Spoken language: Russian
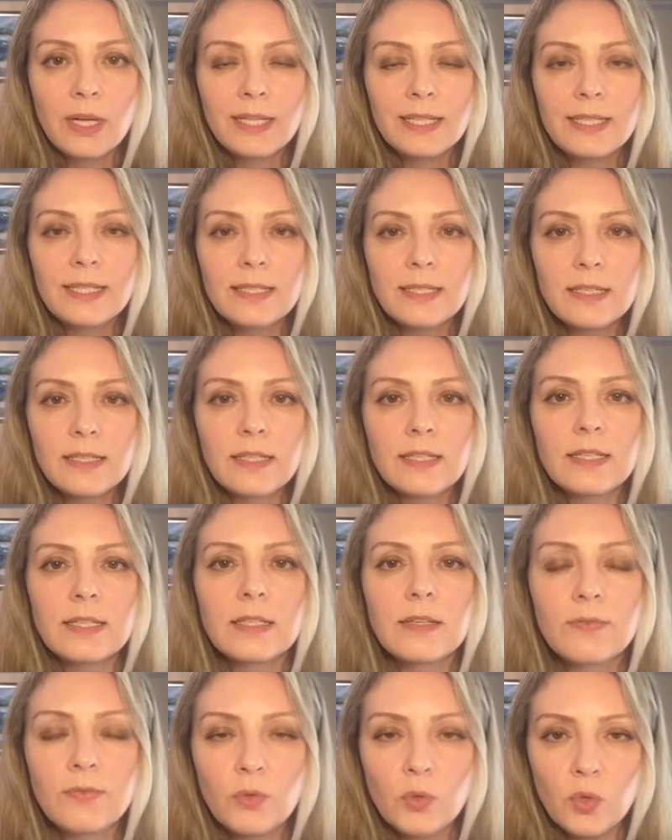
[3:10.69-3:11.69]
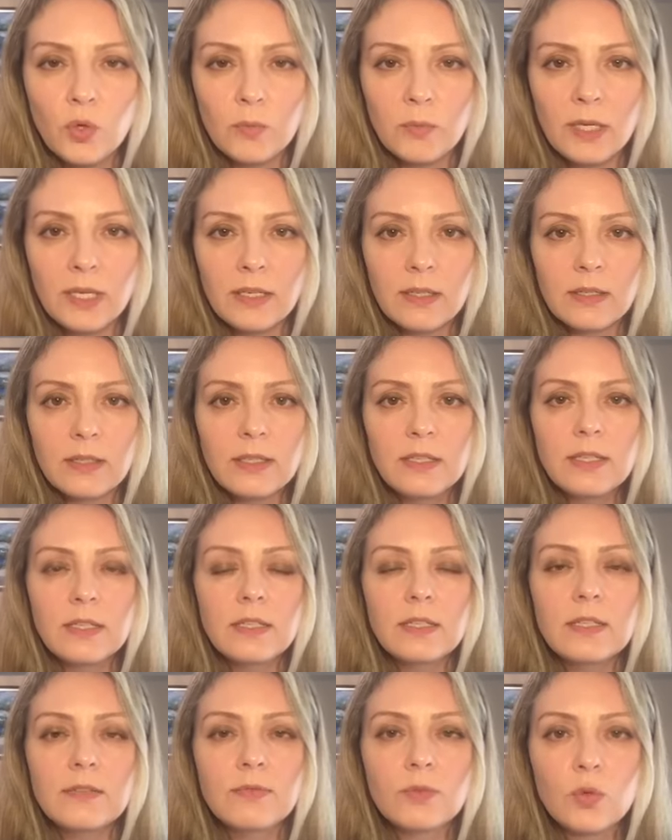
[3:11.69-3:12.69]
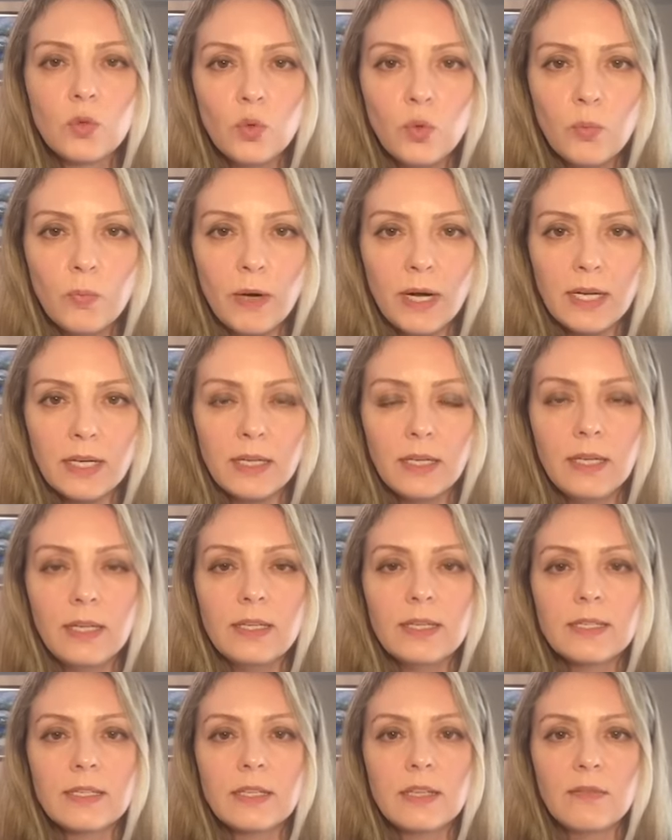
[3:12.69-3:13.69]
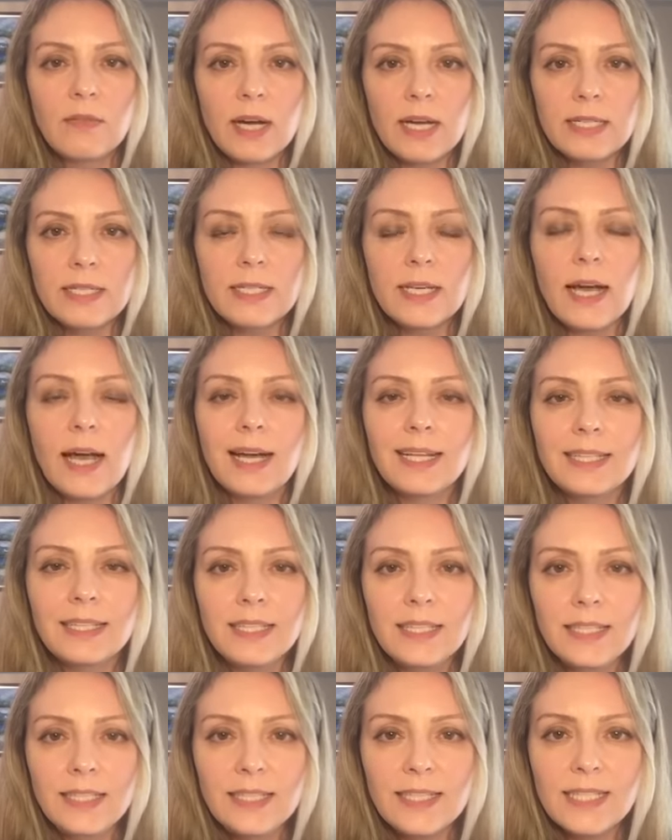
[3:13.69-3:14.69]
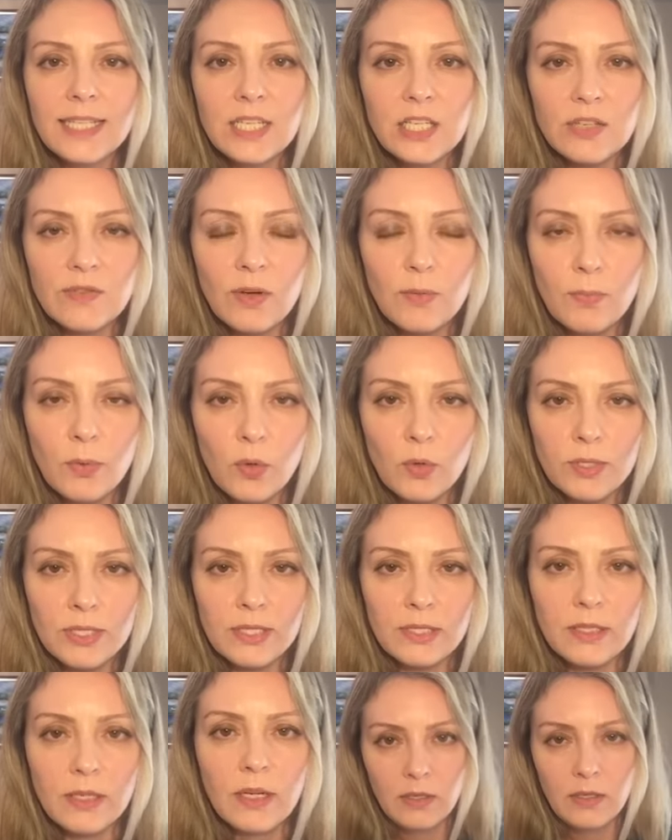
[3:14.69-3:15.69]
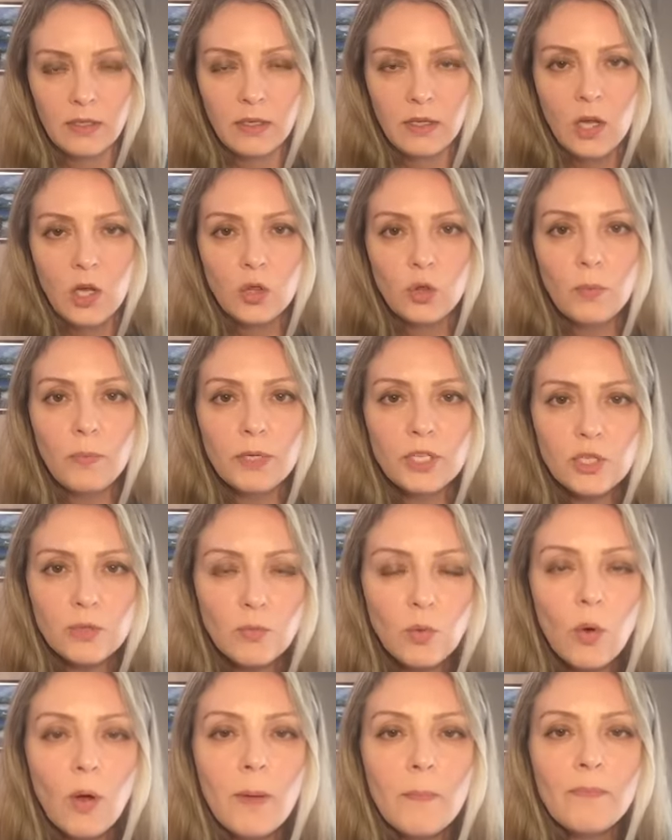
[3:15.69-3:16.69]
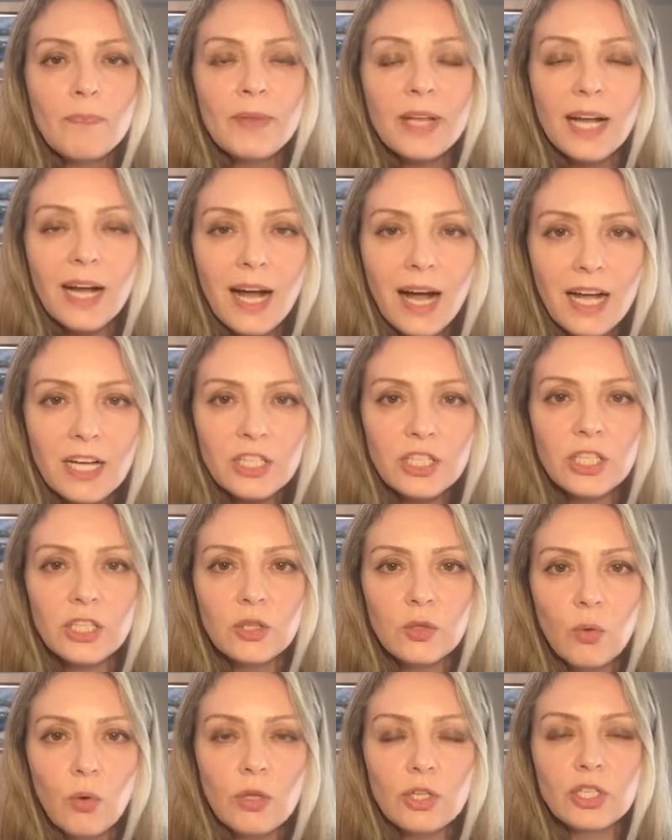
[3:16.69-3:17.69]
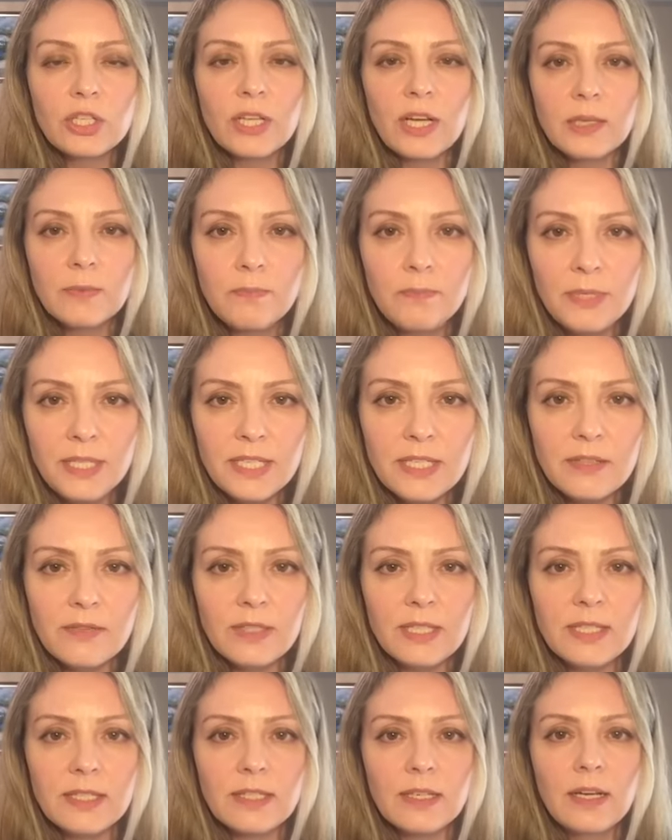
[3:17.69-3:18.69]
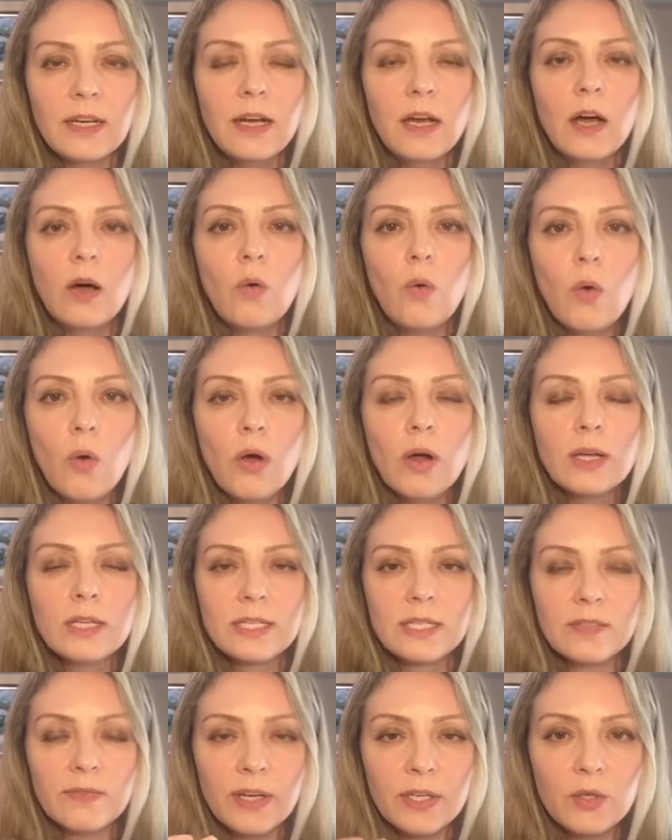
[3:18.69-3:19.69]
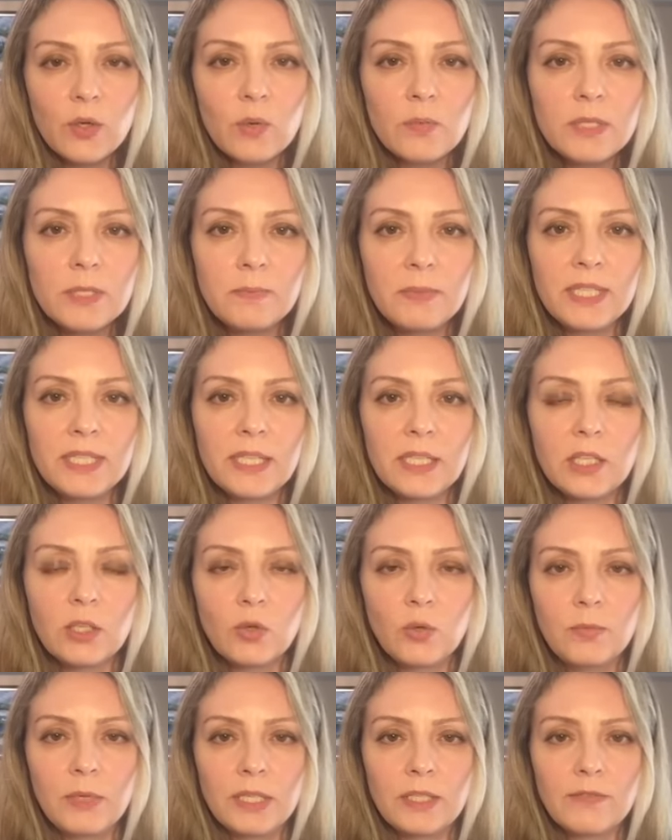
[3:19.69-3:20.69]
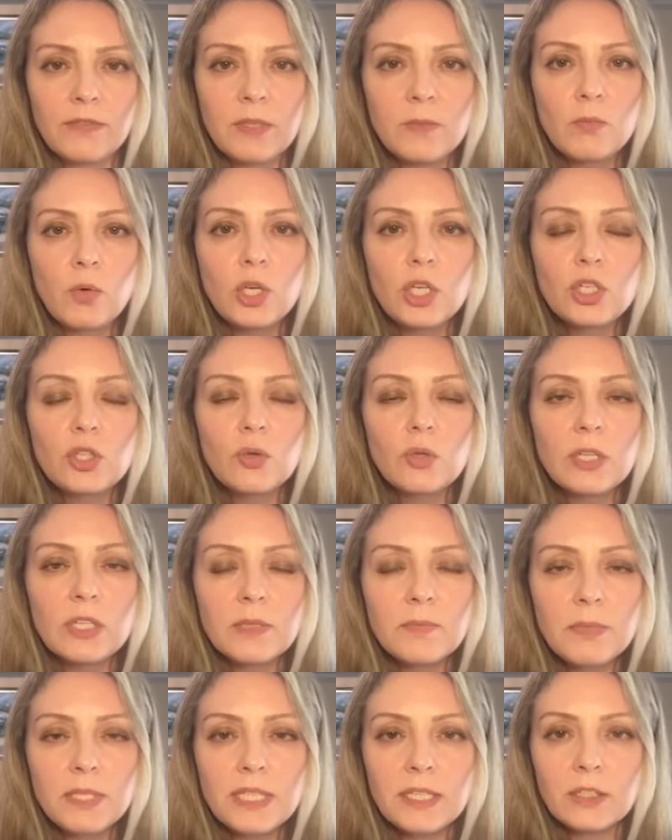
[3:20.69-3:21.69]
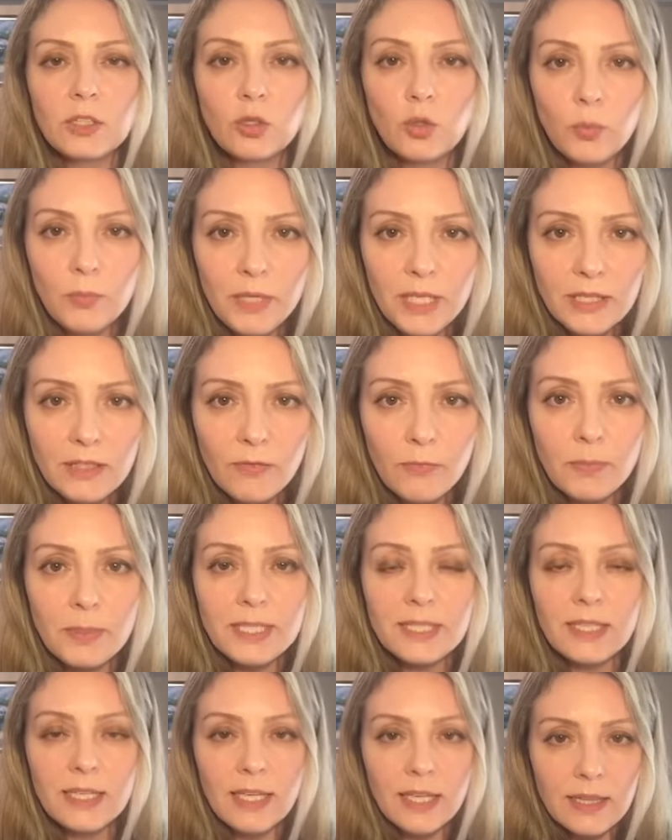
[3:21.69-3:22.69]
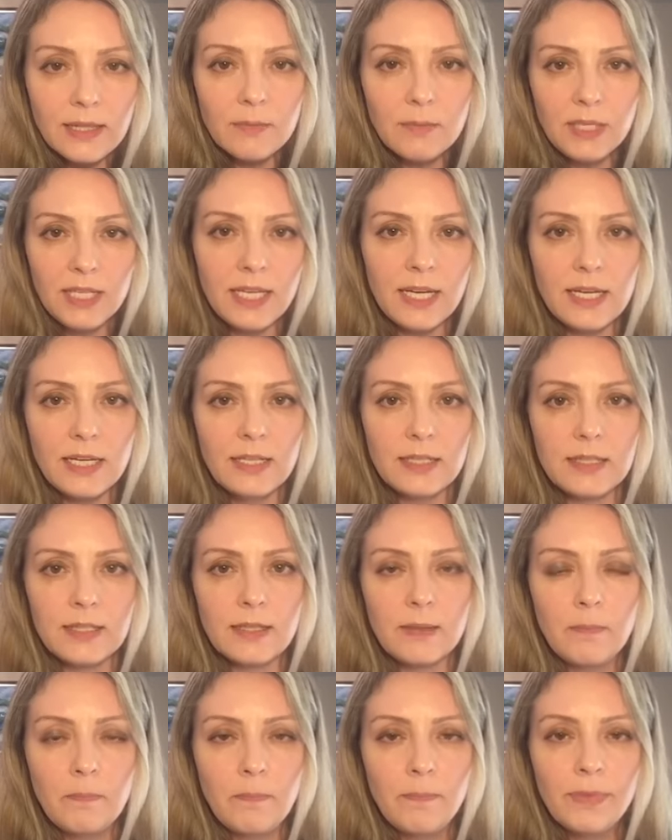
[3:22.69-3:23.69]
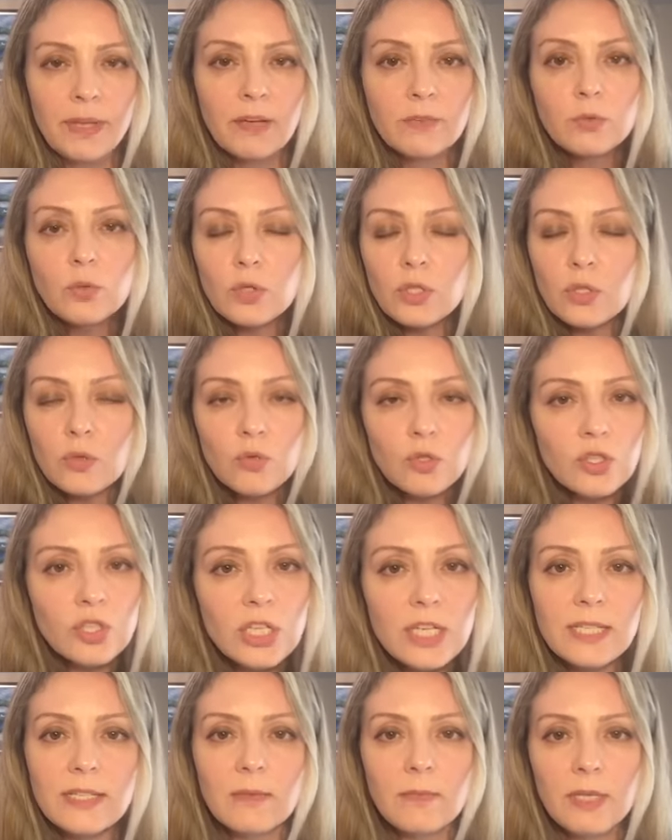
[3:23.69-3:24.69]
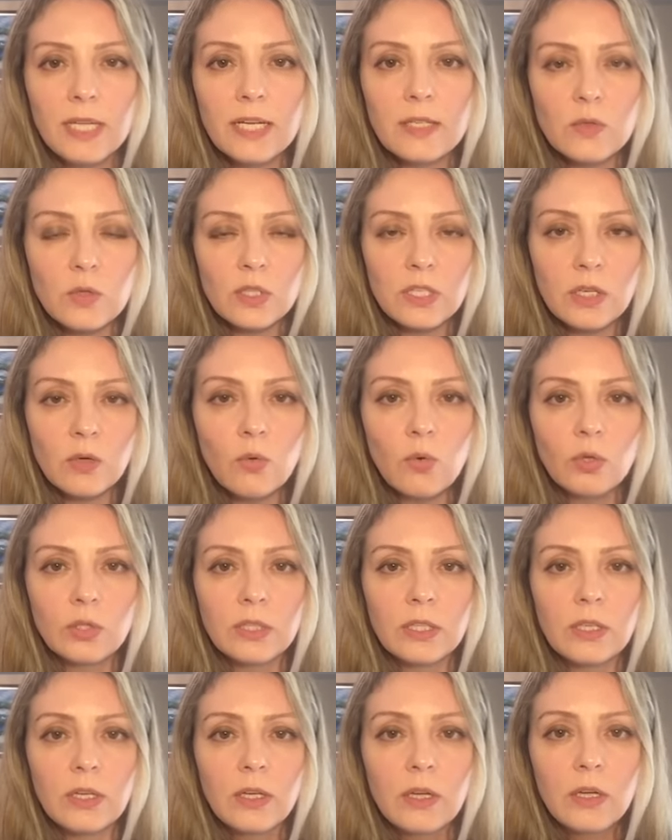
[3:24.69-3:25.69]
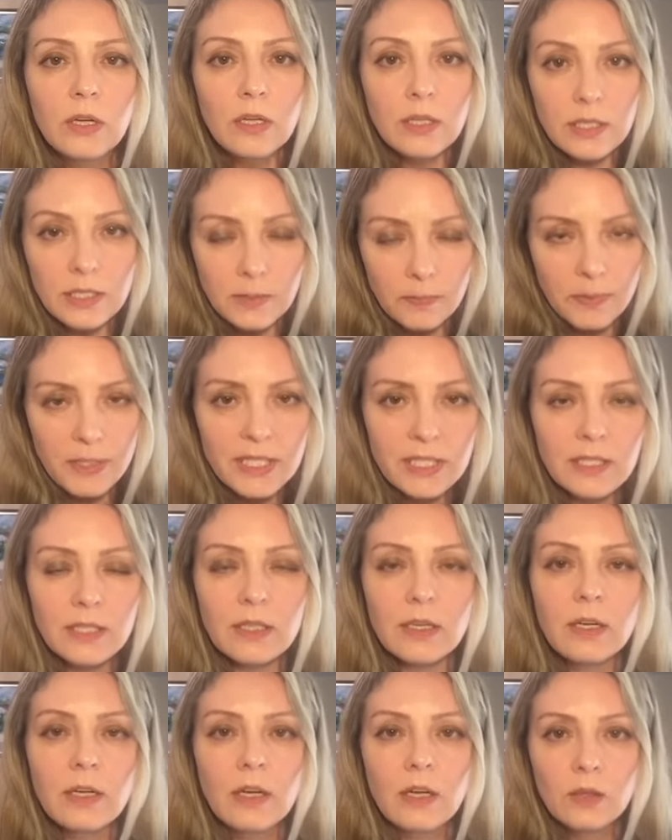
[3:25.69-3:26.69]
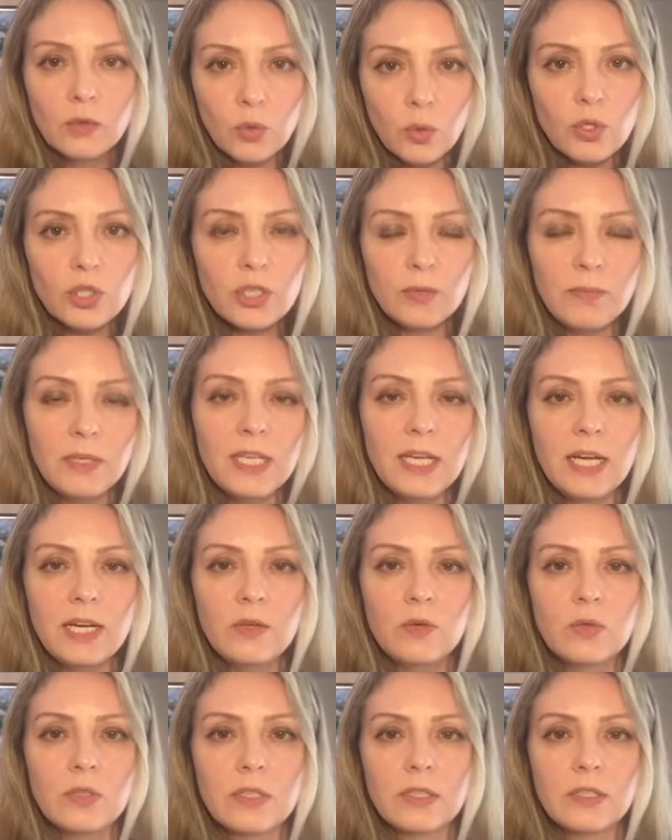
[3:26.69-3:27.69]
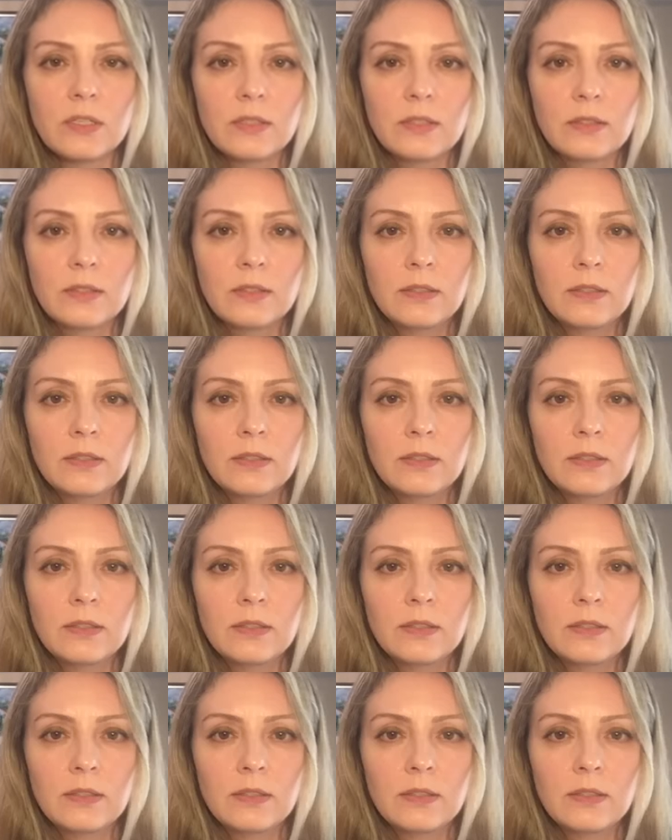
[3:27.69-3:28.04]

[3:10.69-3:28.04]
Не сидите на форумах, не сидите в группах и не задавайте одни и те же вопросы. Но ну почему каждый должен отписываться о своем списке документов? Тем более, что этот список документов постоянно меняется. В Турции очень часто меняются законы. И списки тоже меняются.